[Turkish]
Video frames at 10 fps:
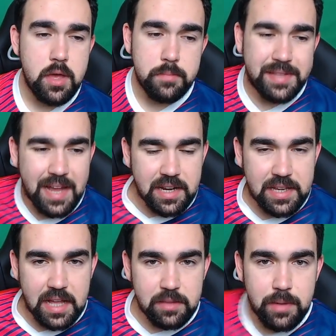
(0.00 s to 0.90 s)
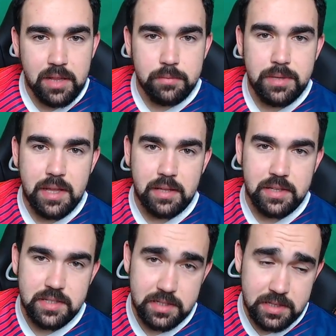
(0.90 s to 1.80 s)
Bir tane kendim aldım bir tane de
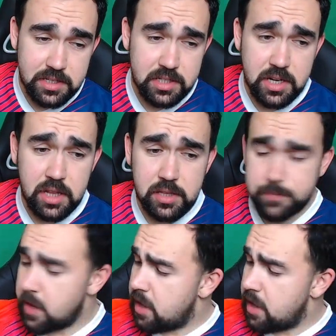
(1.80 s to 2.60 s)
sizler için aldım.